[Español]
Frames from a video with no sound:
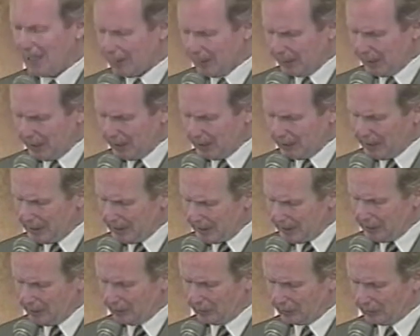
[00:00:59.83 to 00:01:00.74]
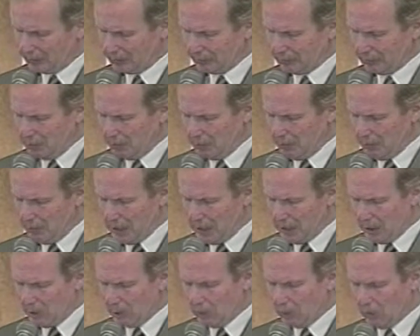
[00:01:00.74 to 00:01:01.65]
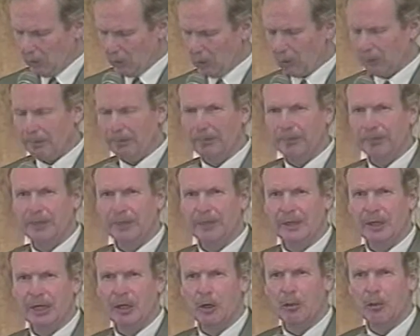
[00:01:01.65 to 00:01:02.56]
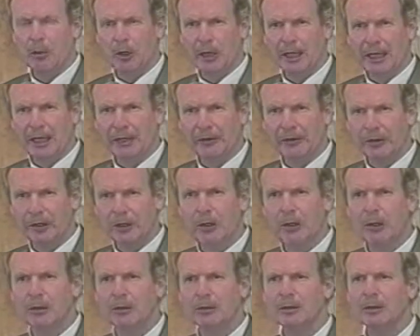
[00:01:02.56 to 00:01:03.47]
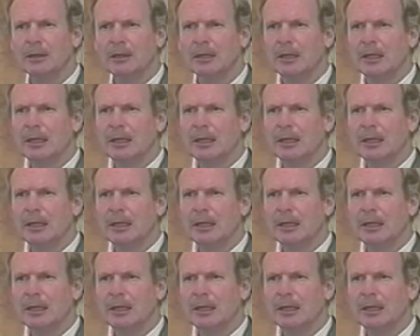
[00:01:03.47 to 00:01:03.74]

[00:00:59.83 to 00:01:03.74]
han permitido un vínculo de comunicación